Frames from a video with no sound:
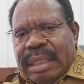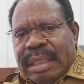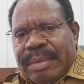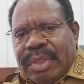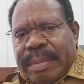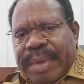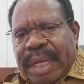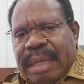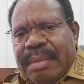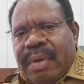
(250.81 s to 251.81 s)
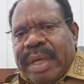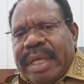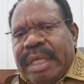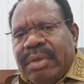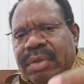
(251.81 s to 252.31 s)
Saya mau sampaikan bahwa
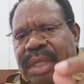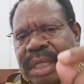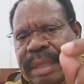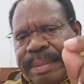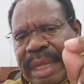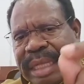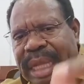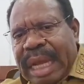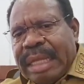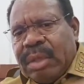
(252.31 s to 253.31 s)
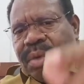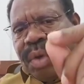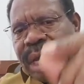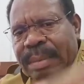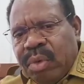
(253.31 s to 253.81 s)
itu titipan tangan
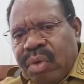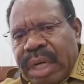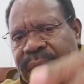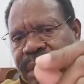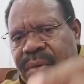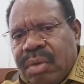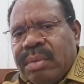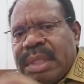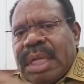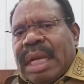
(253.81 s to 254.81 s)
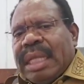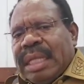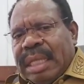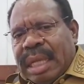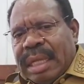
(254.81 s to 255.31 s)
Tuhan murni untuk masyarakat
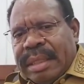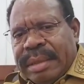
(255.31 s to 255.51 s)
kita.